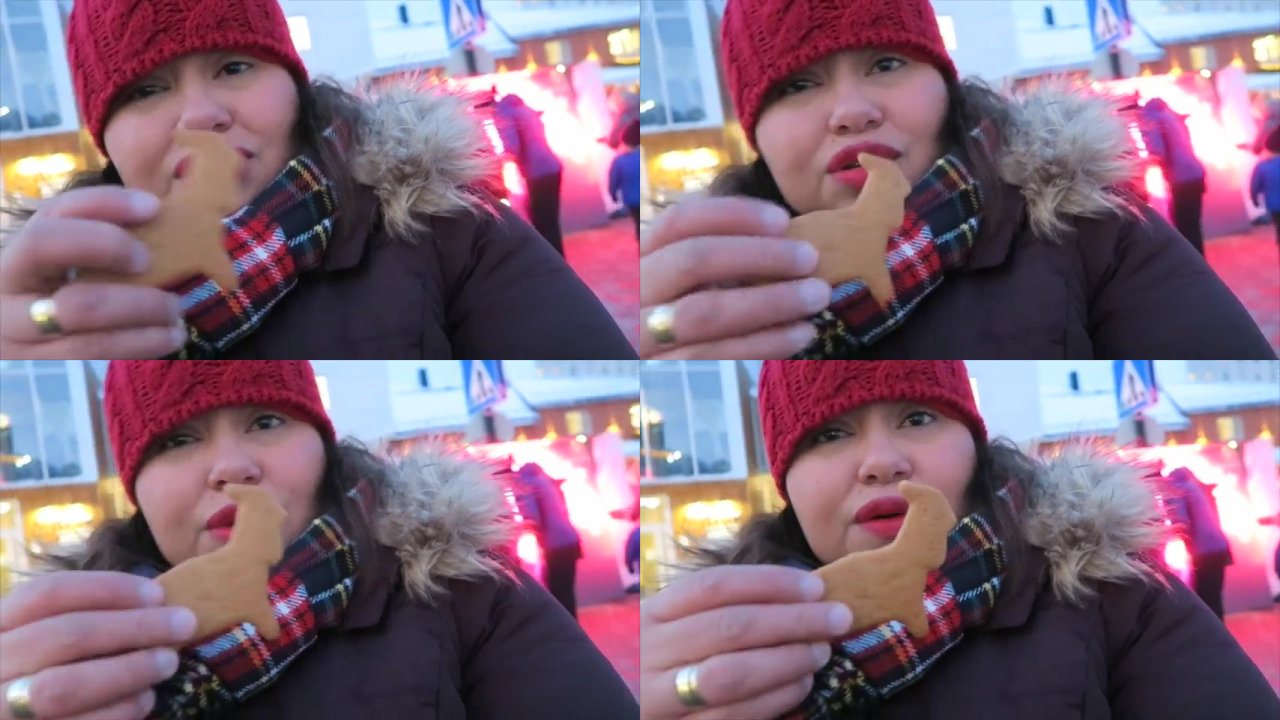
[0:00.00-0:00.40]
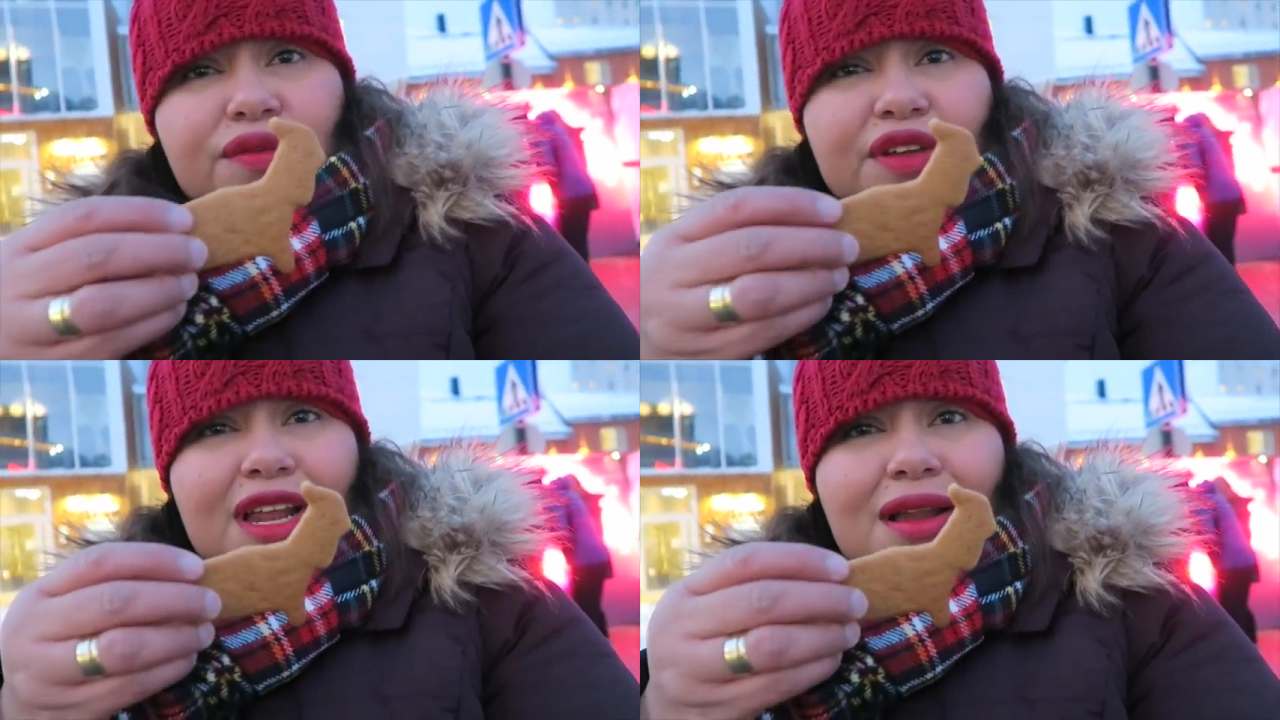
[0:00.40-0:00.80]
acho que uma
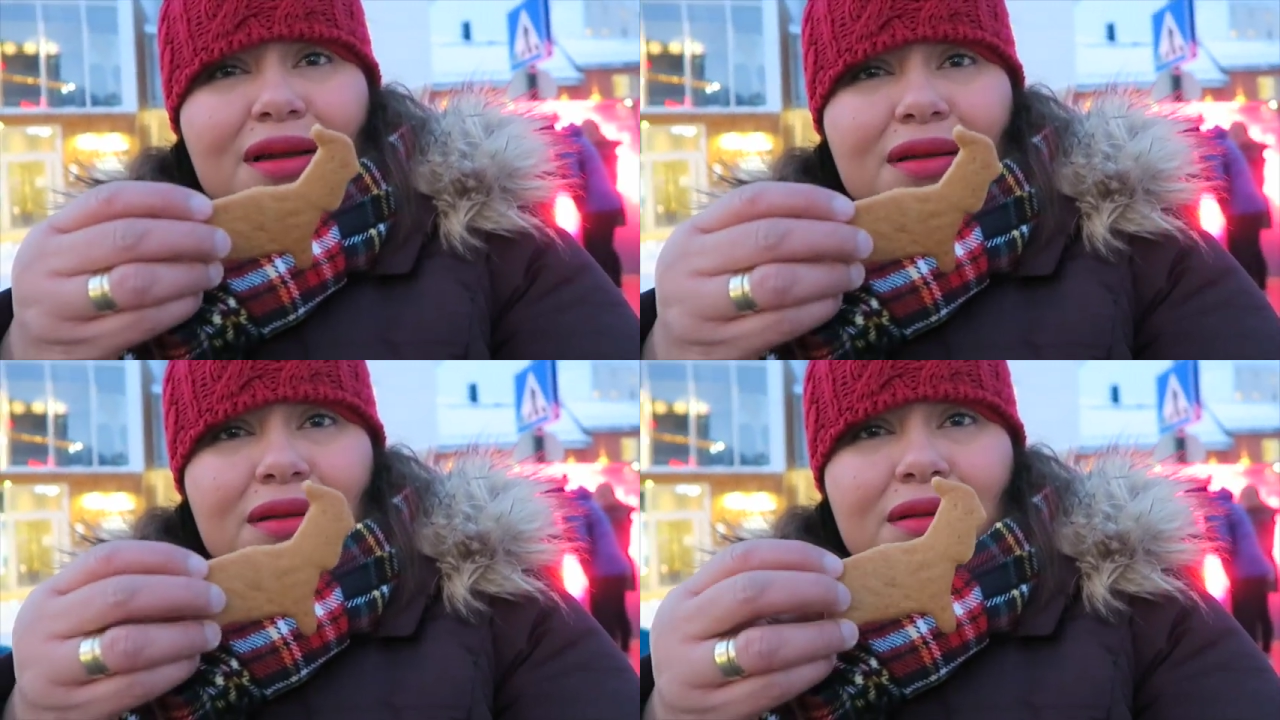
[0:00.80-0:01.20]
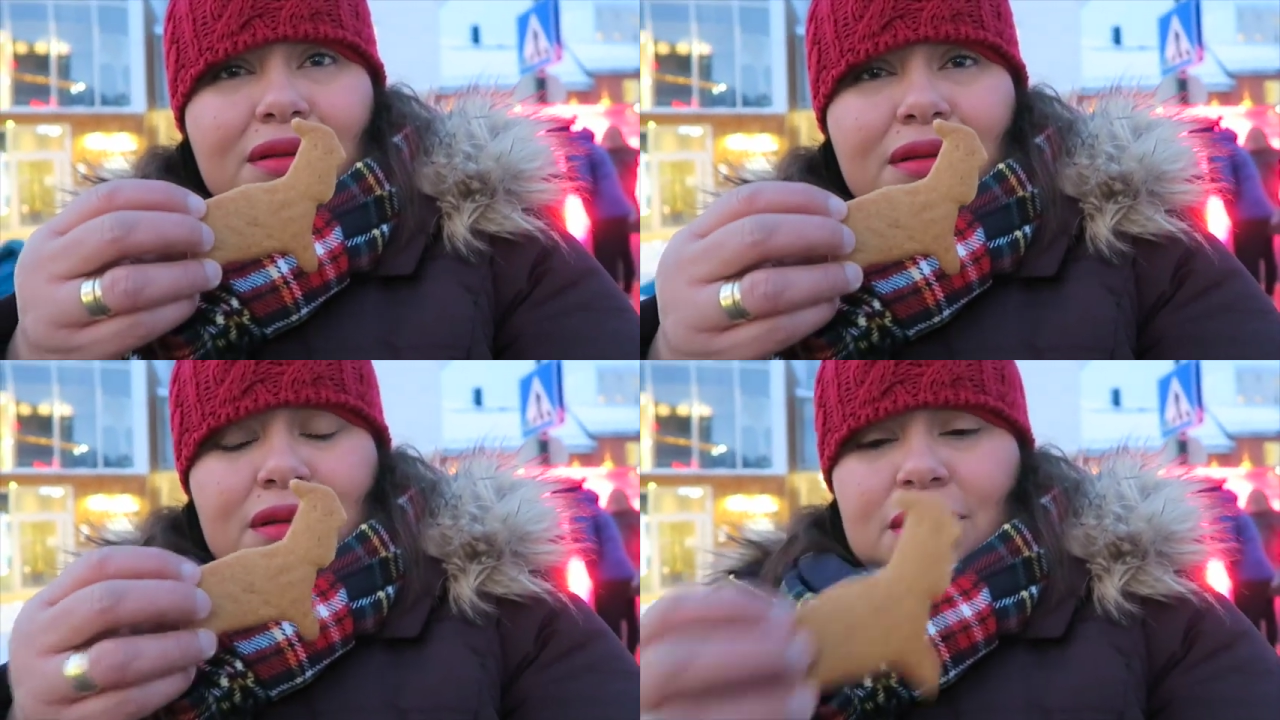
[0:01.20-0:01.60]
ovelha,
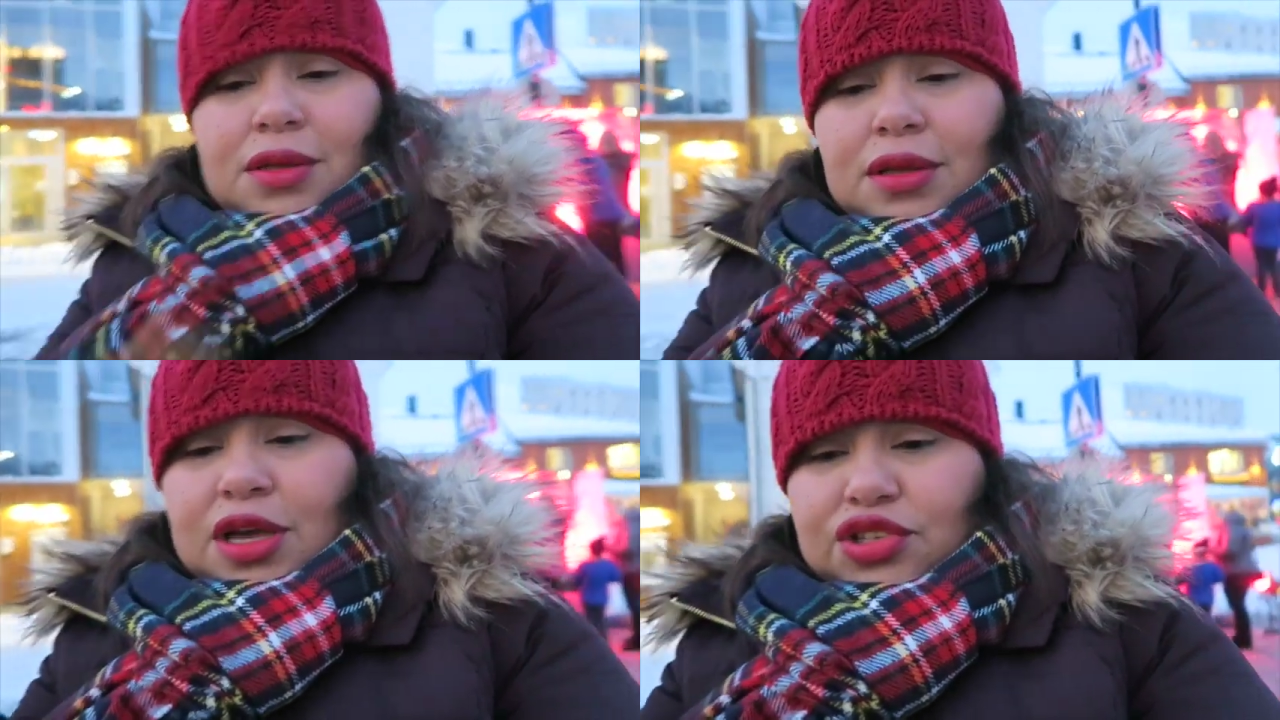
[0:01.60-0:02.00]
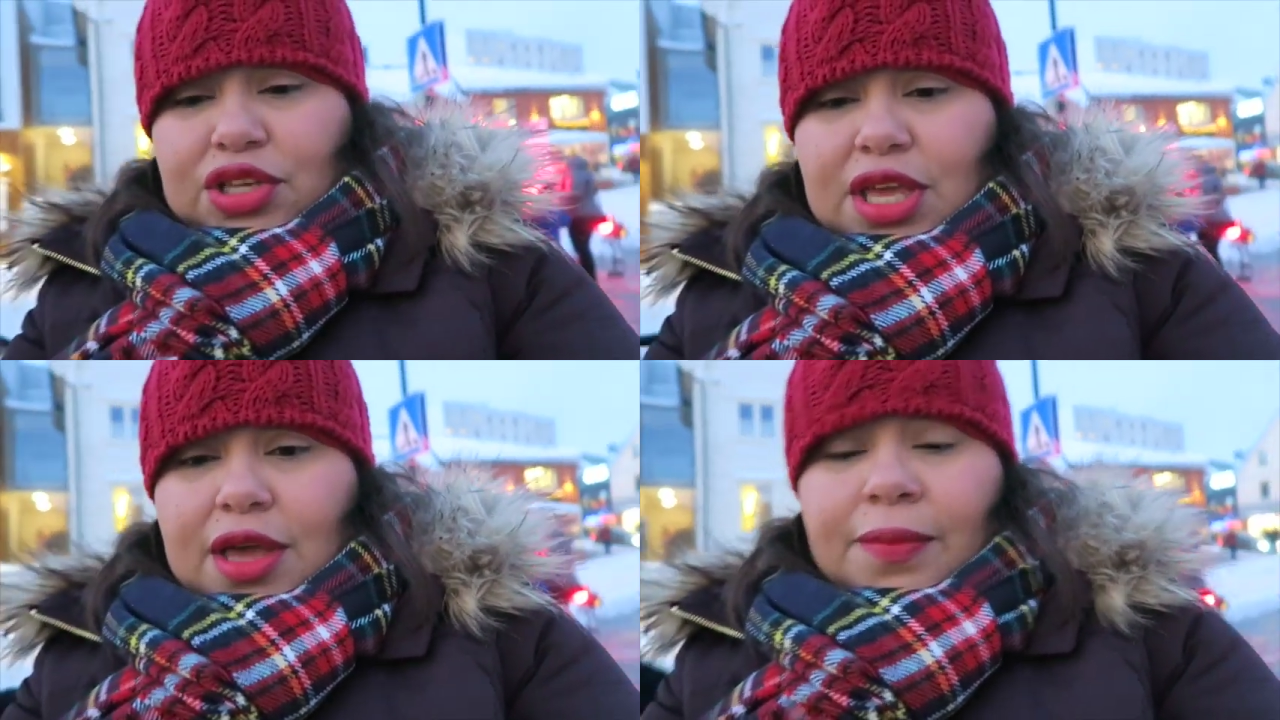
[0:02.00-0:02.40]

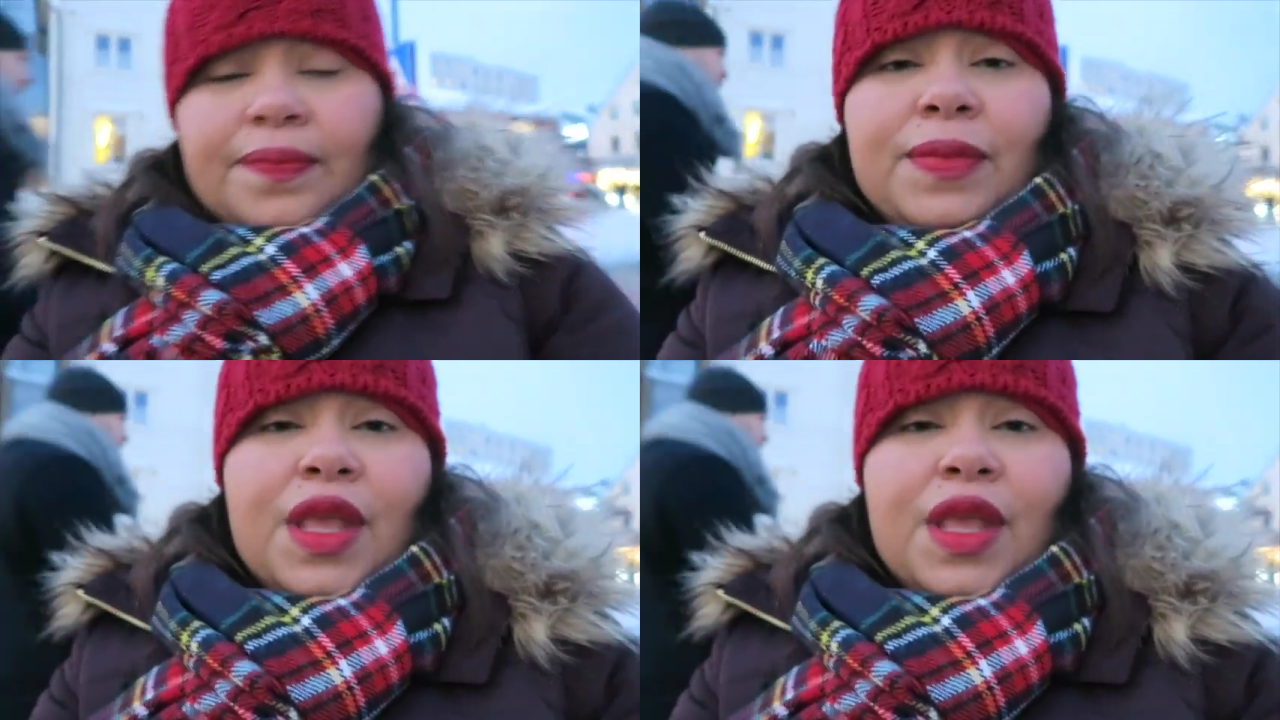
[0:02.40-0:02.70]
acho que é.